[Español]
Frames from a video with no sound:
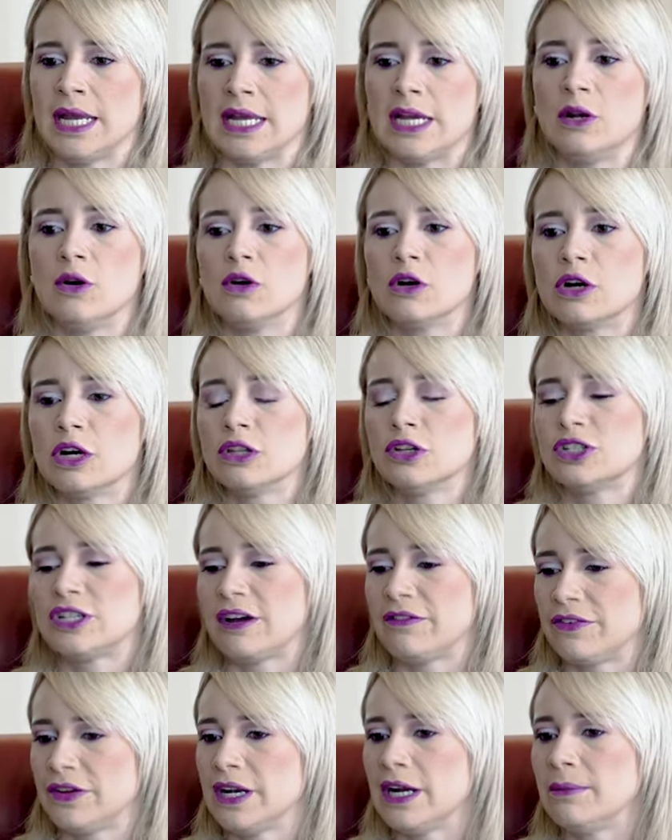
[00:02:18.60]
Y luego cuando
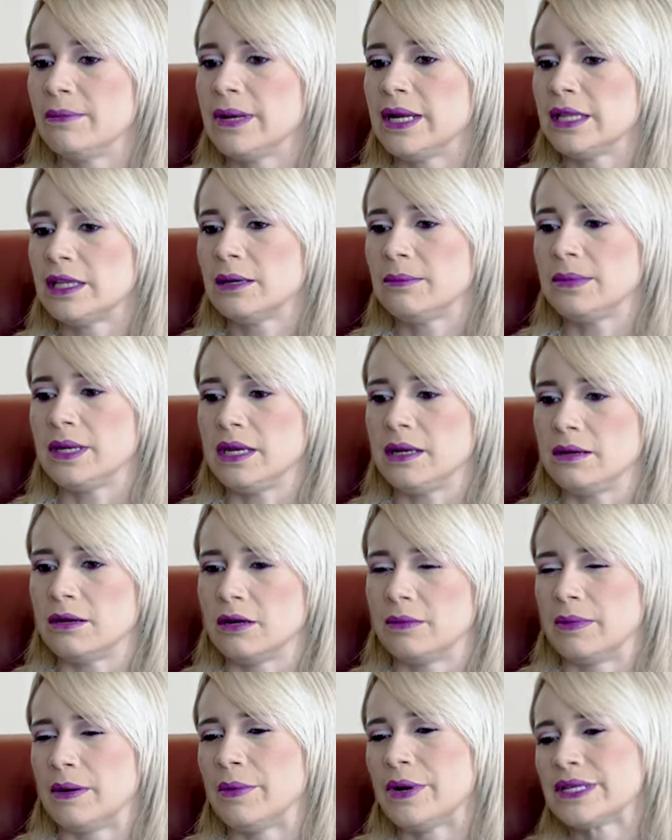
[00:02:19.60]
ya finalmente mi,
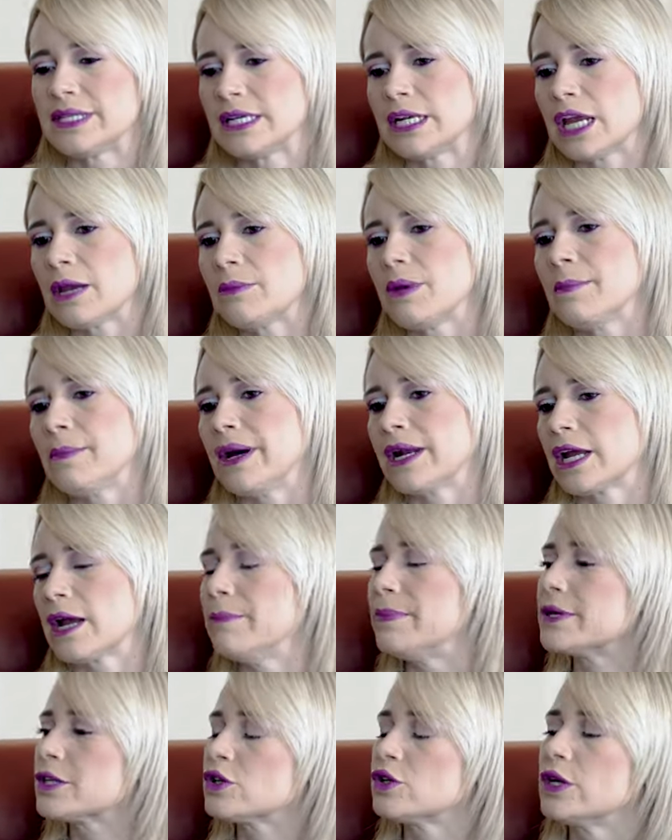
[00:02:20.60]
vamos a decir que mi
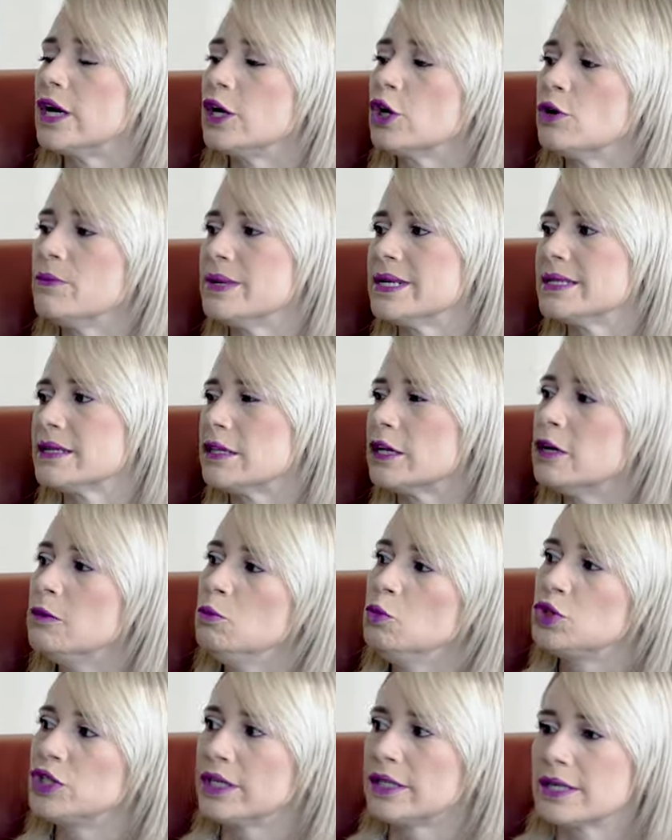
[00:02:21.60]
marca personal comienza a tener
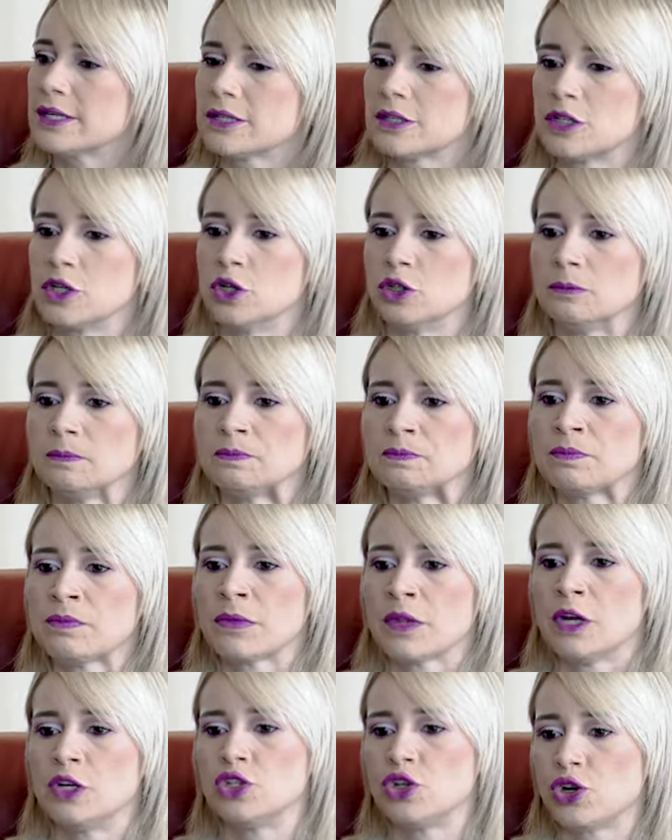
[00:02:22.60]
mucha atracción,
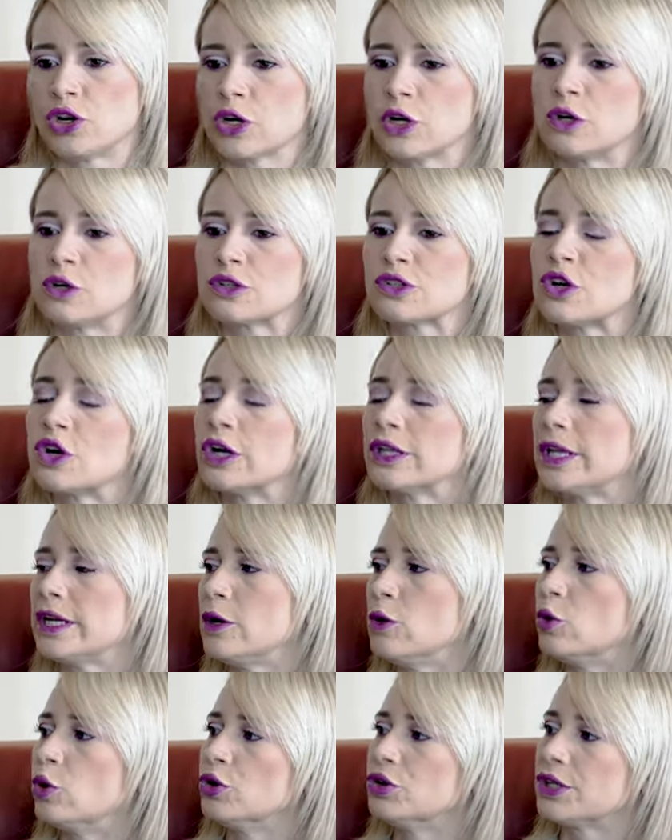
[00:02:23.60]
yo reconozco que
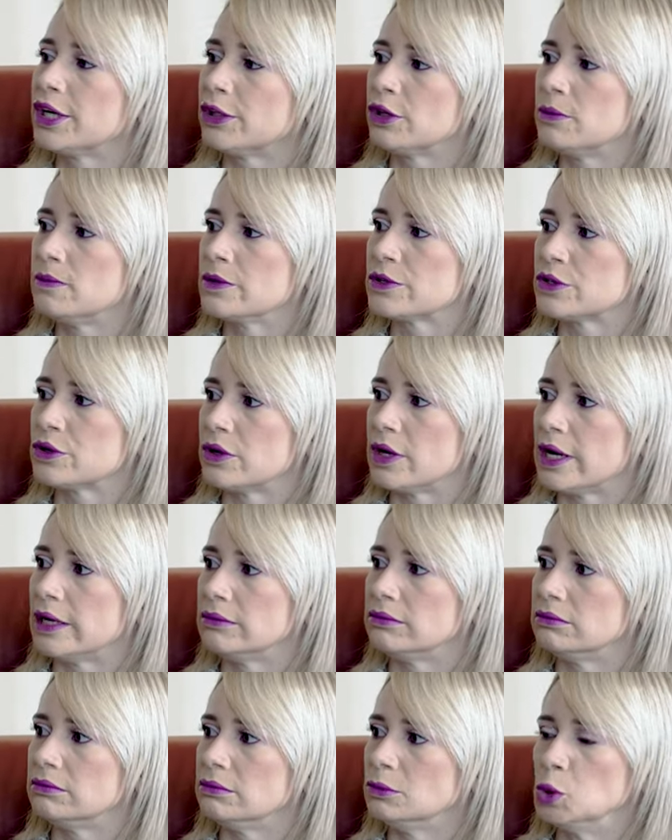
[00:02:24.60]
tenía un contrato emocional.
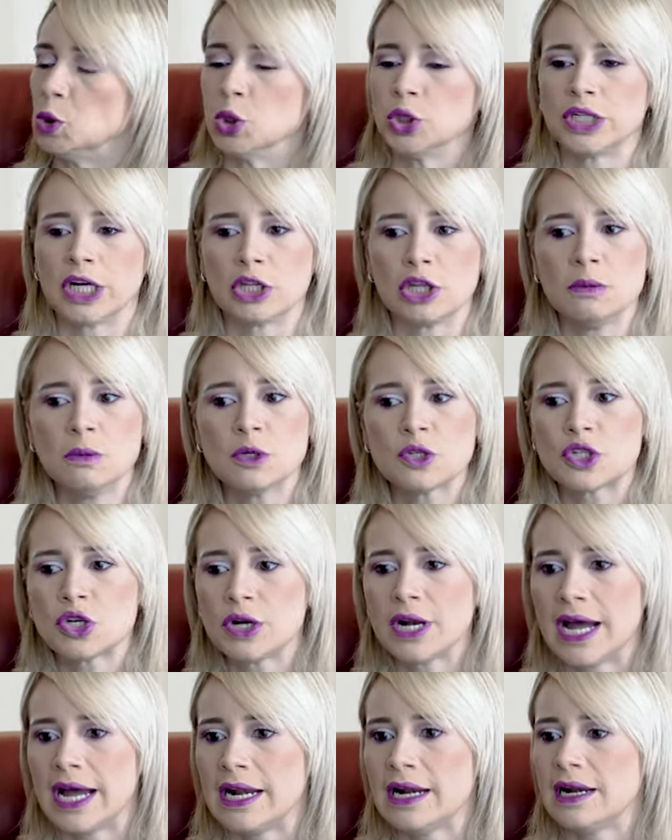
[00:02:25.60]
Un contrato
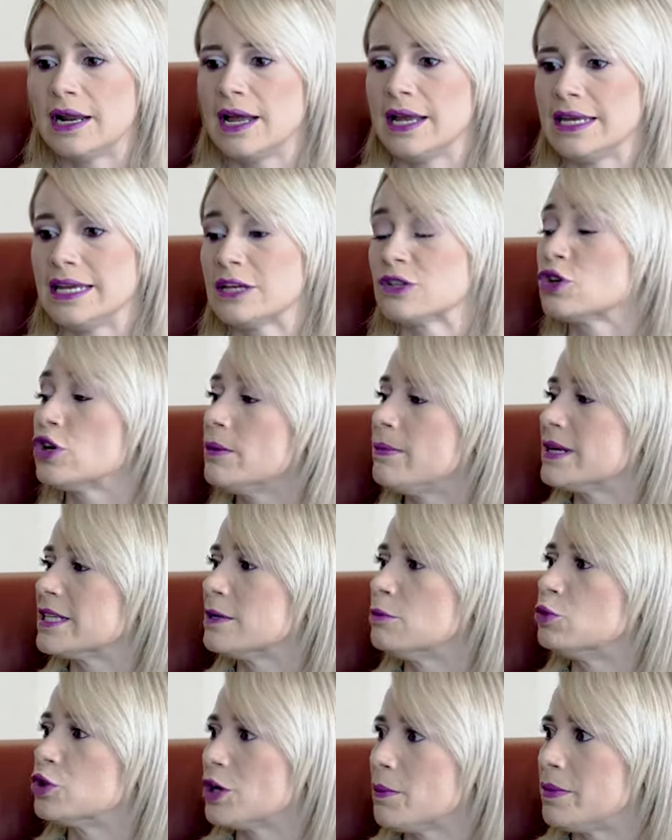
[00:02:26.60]
emocional y eso le
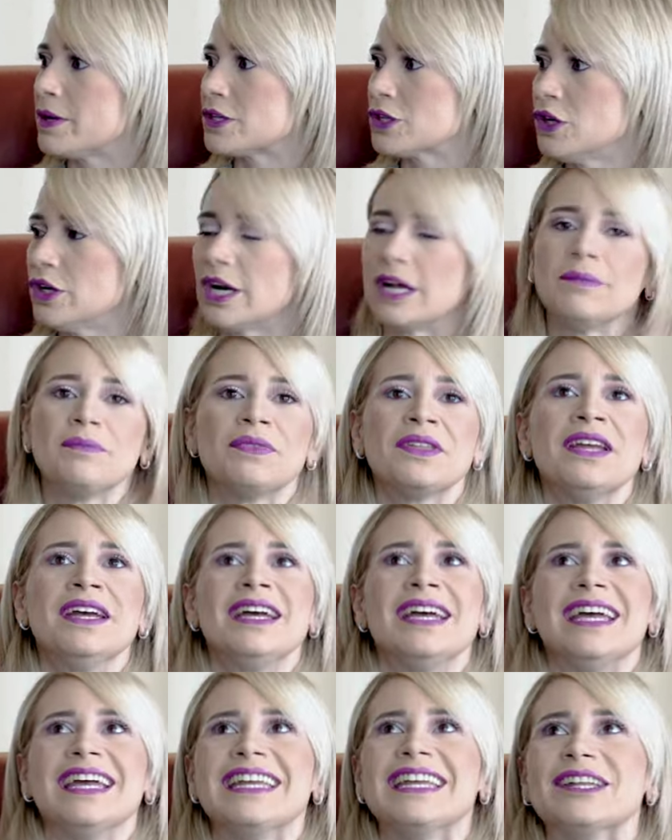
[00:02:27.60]
pasa a muchas personas.
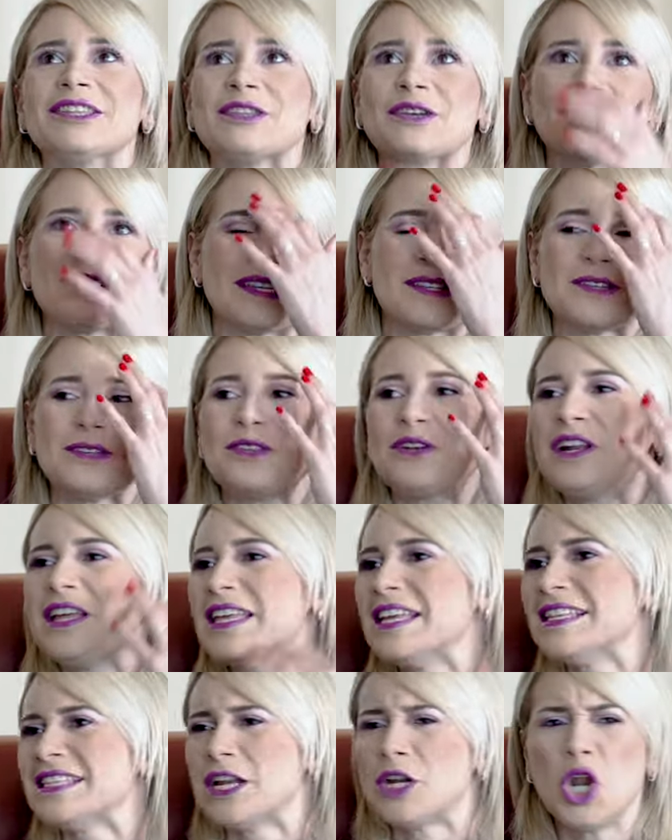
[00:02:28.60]
Y entonces otro le
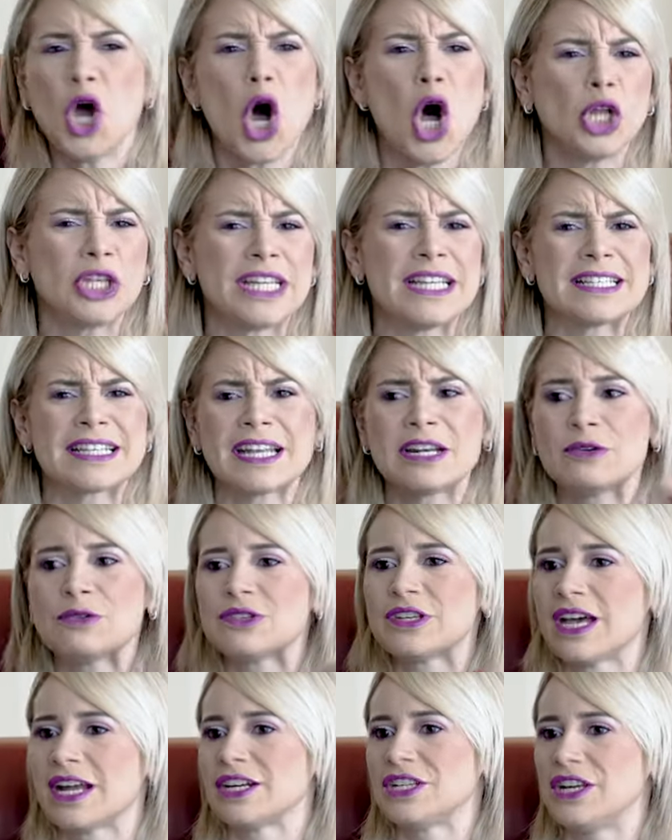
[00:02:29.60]
dice, no, tienes que
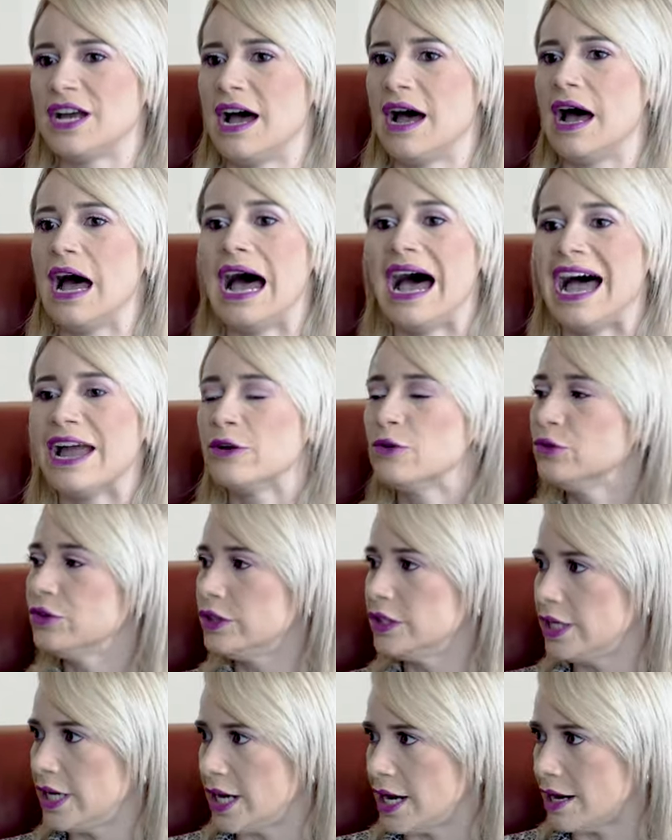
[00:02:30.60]
renunciar ya. Hay
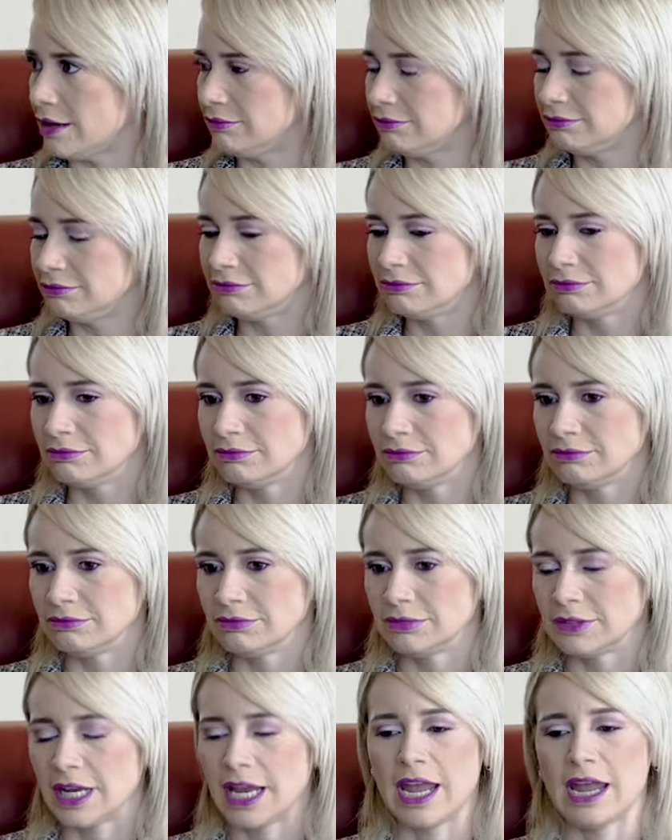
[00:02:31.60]
un día
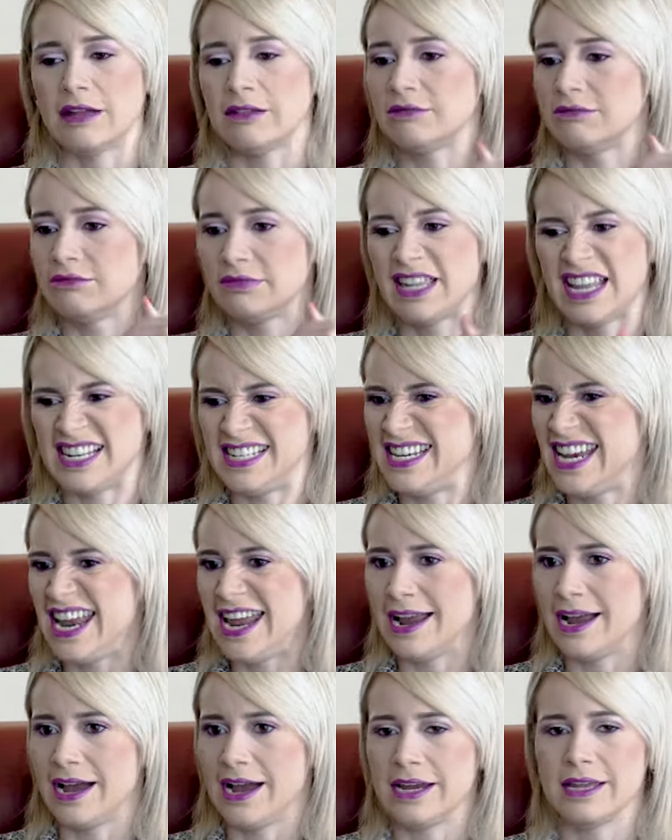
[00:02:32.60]
que te
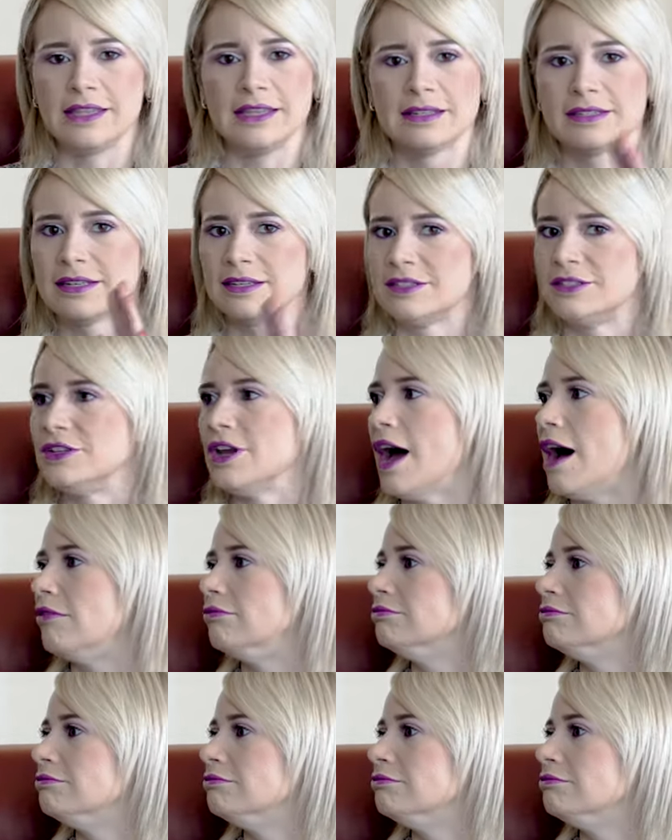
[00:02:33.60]
llega y dices, ya,